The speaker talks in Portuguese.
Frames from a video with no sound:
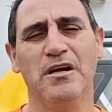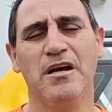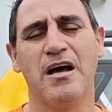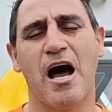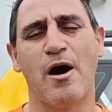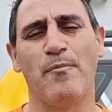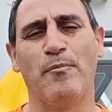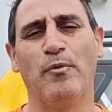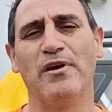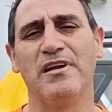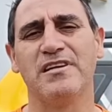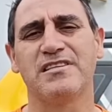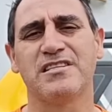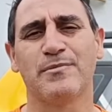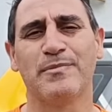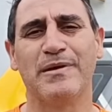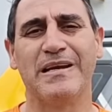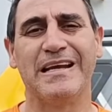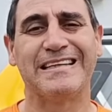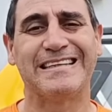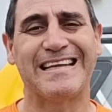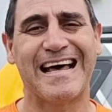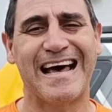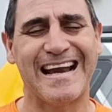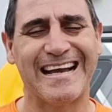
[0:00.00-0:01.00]
a Polícia
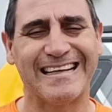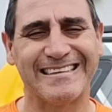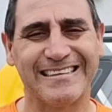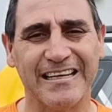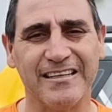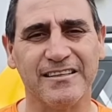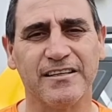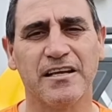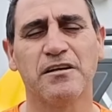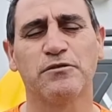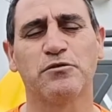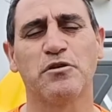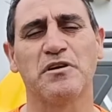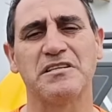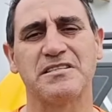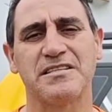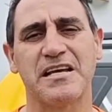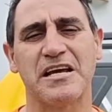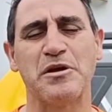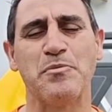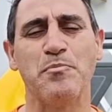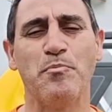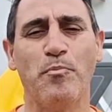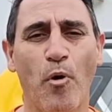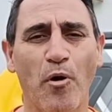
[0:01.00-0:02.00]
Militar atendendo essa
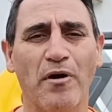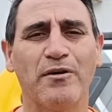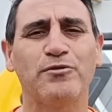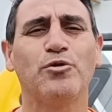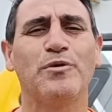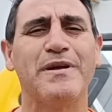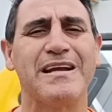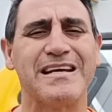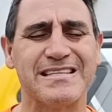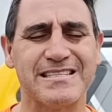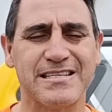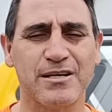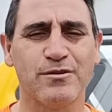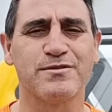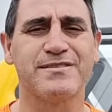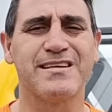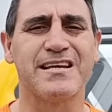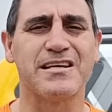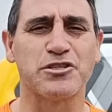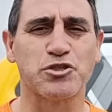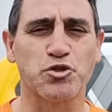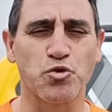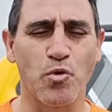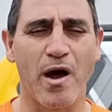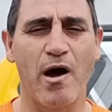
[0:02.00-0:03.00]
importunação
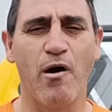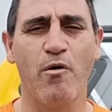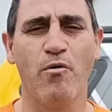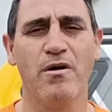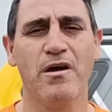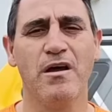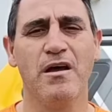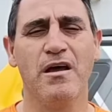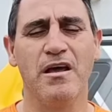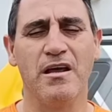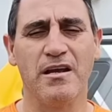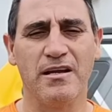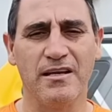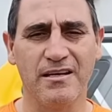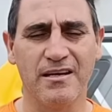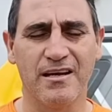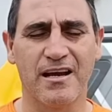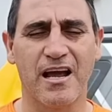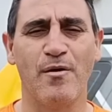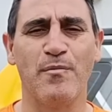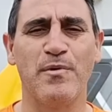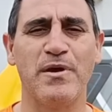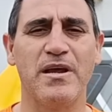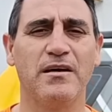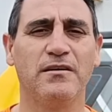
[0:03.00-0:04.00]
sexual e
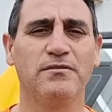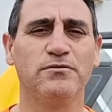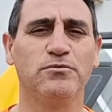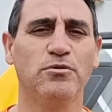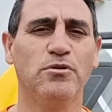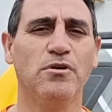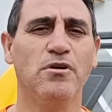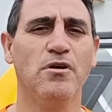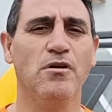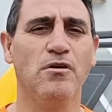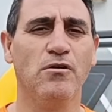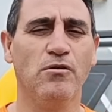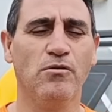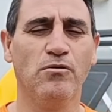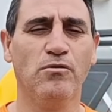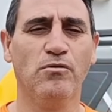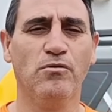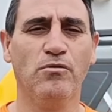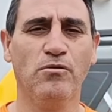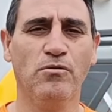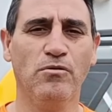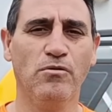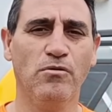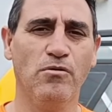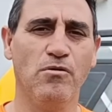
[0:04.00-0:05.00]
encaminhando
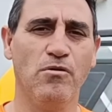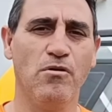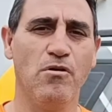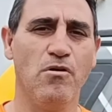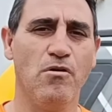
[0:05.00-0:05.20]
o